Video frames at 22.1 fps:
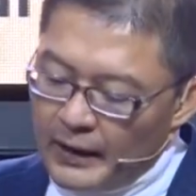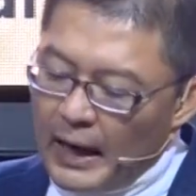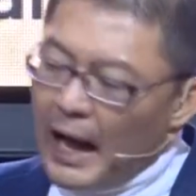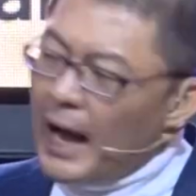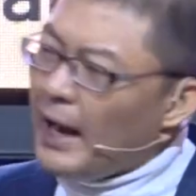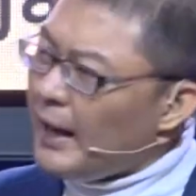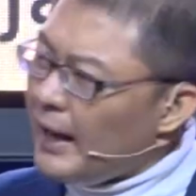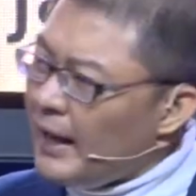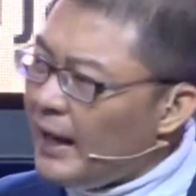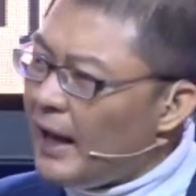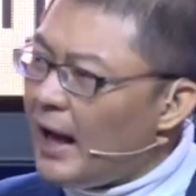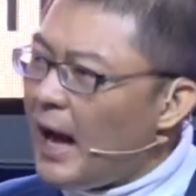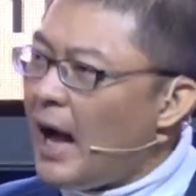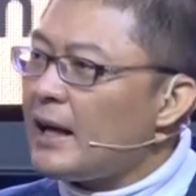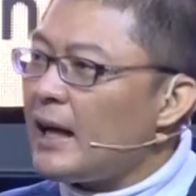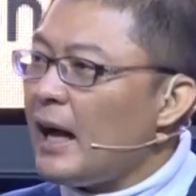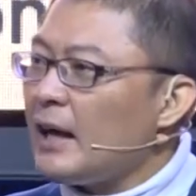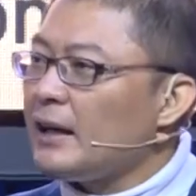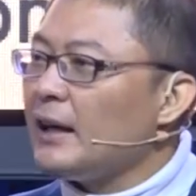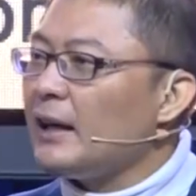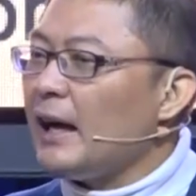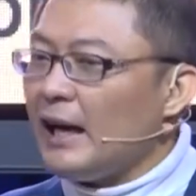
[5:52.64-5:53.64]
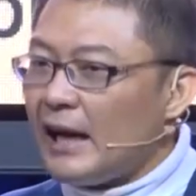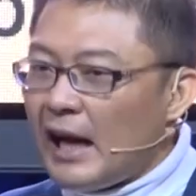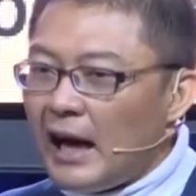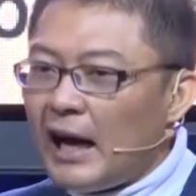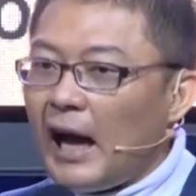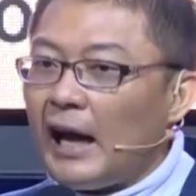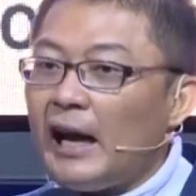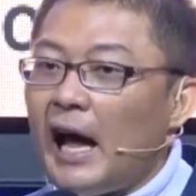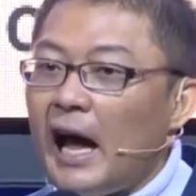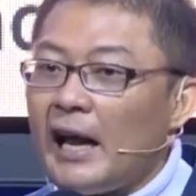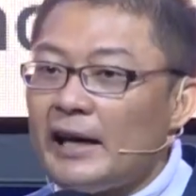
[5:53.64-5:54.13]
Aneh ya, agak
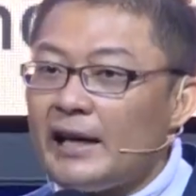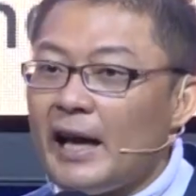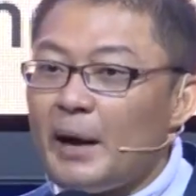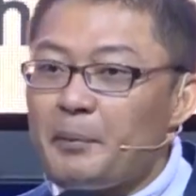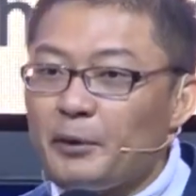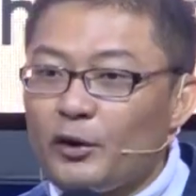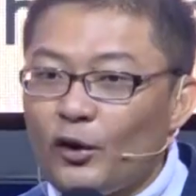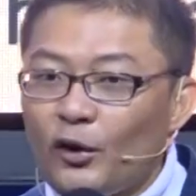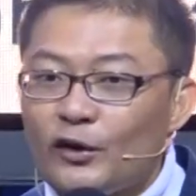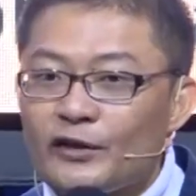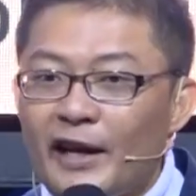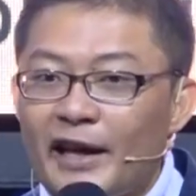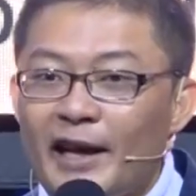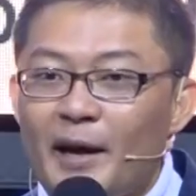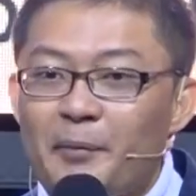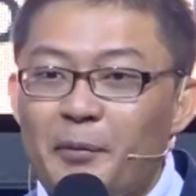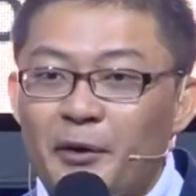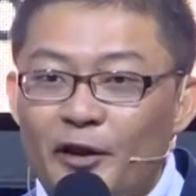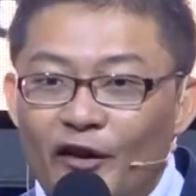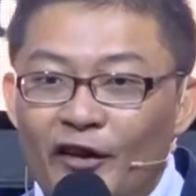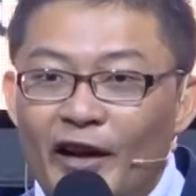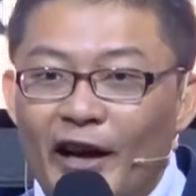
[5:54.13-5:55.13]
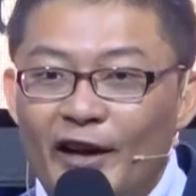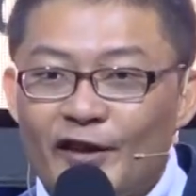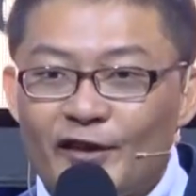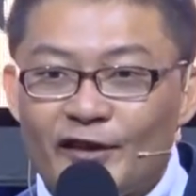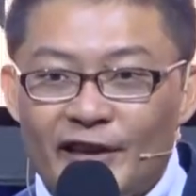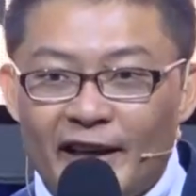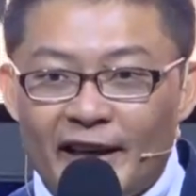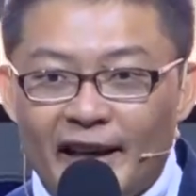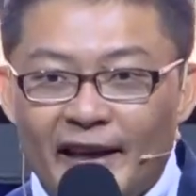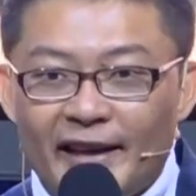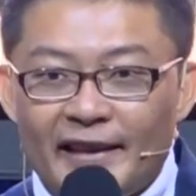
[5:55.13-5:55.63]
kekanak-kanaan ya menurut saya. Betul nggak
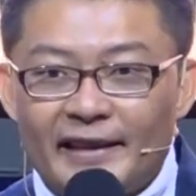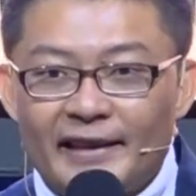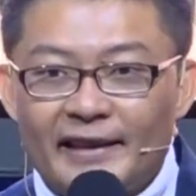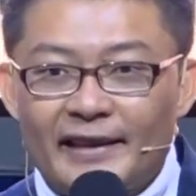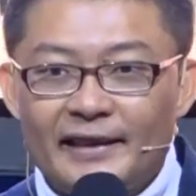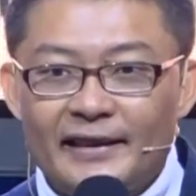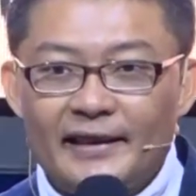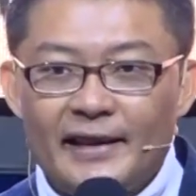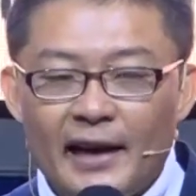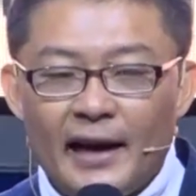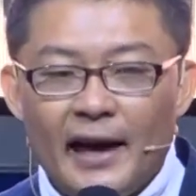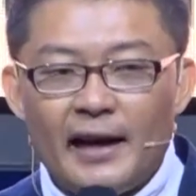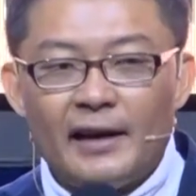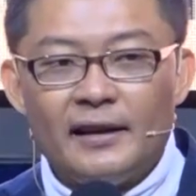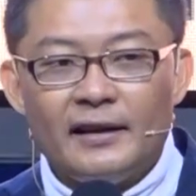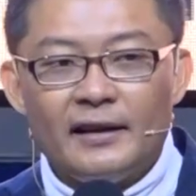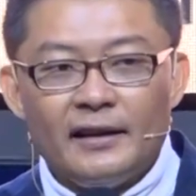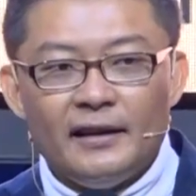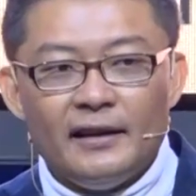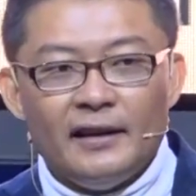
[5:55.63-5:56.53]
saudara? Ya kan?